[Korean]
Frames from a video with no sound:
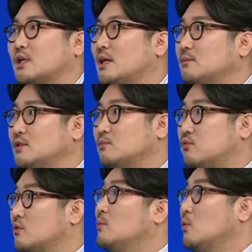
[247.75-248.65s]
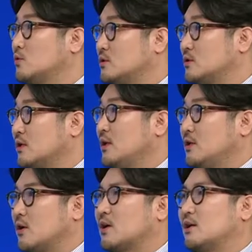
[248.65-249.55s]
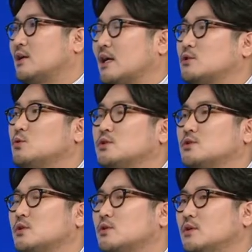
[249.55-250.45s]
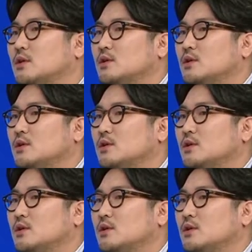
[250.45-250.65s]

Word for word: 사람들을 불러 모으는 역할을 가지고 있죠.